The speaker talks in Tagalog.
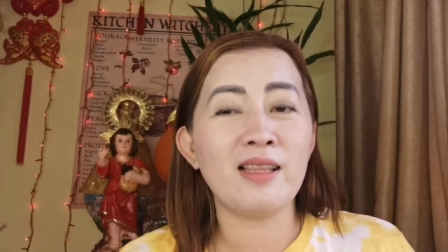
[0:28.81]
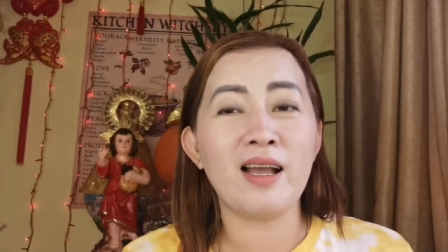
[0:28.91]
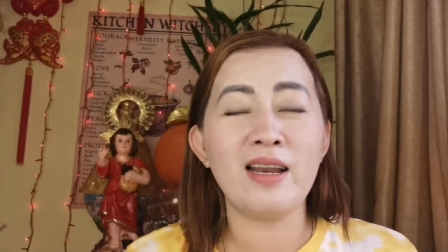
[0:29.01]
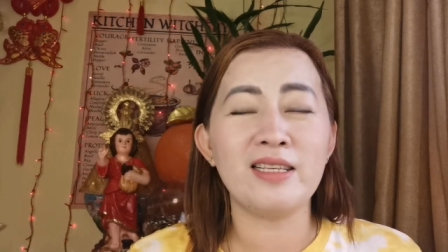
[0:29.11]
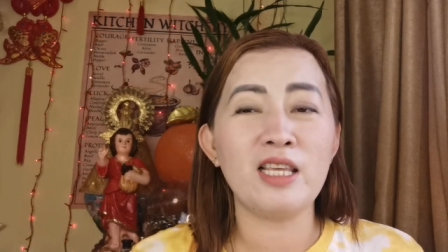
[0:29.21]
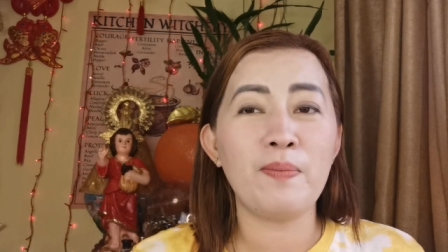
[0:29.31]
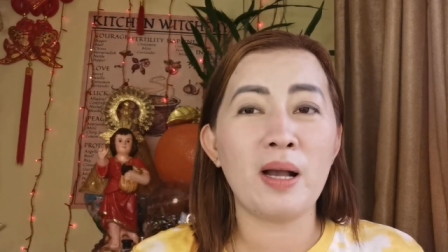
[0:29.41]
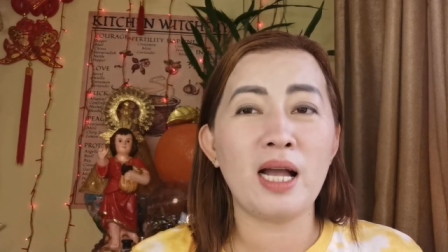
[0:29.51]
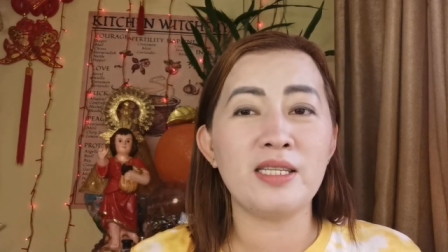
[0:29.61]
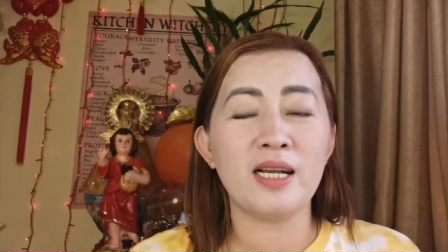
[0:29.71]
dagdagan
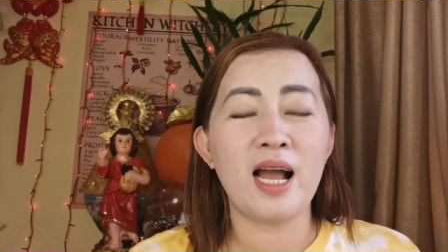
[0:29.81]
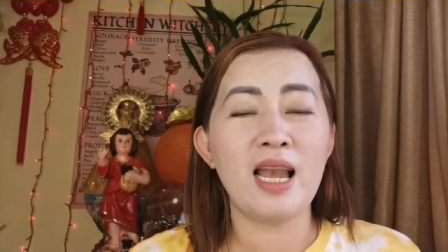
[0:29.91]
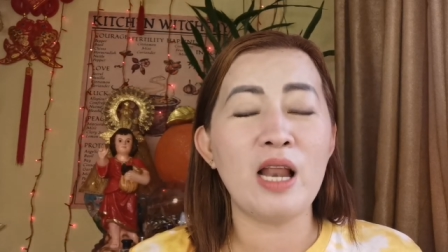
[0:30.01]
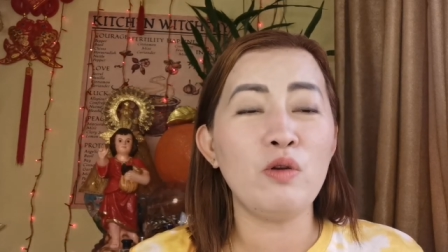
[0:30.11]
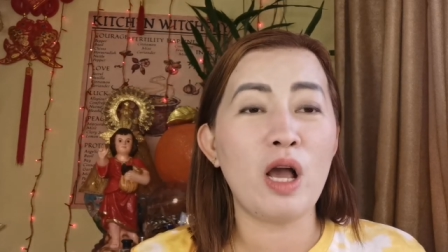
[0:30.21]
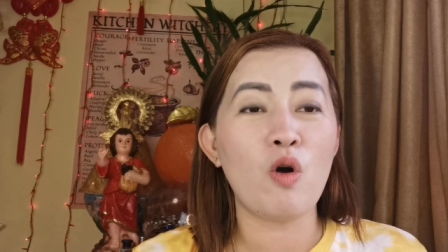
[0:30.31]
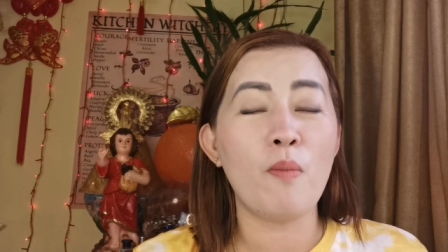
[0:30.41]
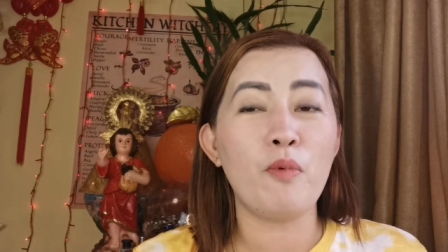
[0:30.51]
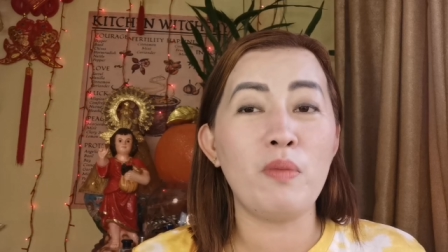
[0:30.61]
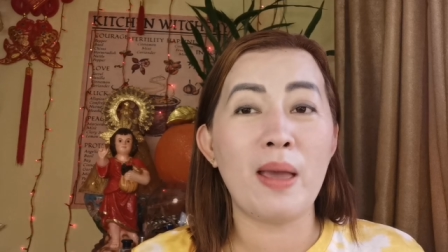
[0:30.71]
asipag at syaga, lalo na
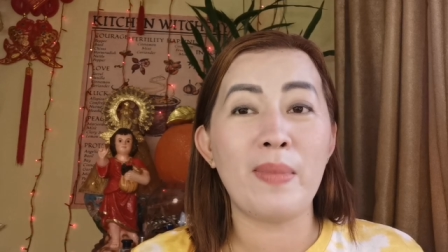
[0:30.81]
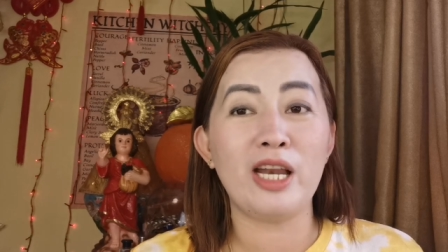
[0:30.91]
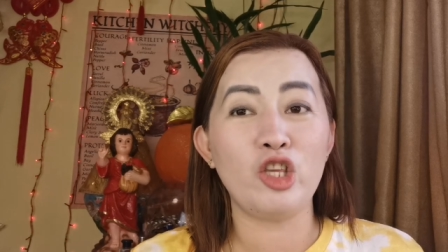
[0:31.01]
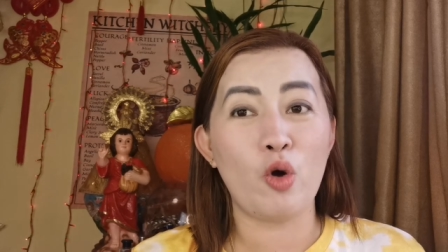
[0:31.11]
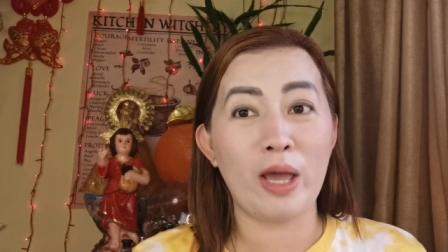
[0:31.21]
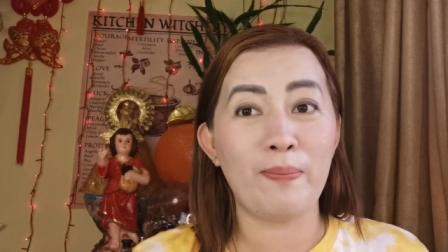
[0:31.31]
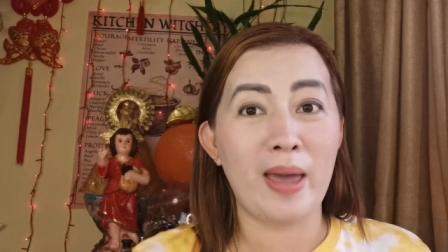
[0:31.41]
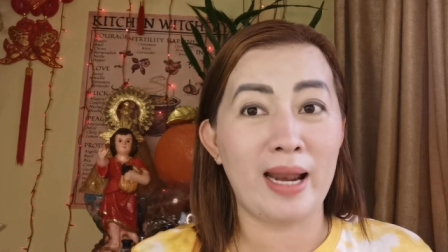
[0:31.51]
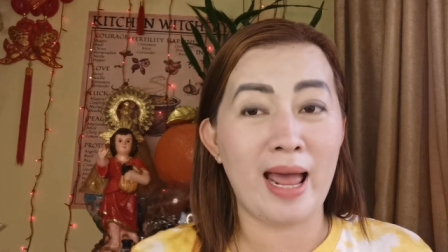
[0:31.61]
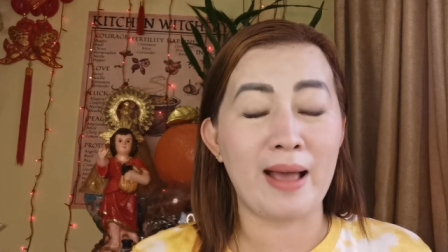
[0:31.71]
kung ang problema ninyo ay
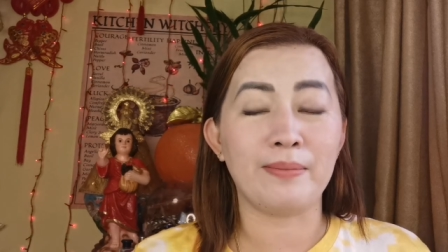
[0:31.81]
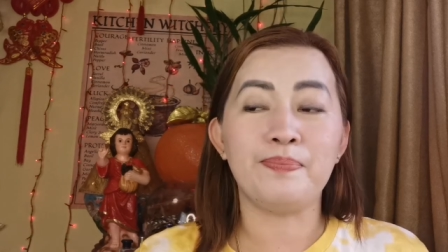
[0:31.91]
pera.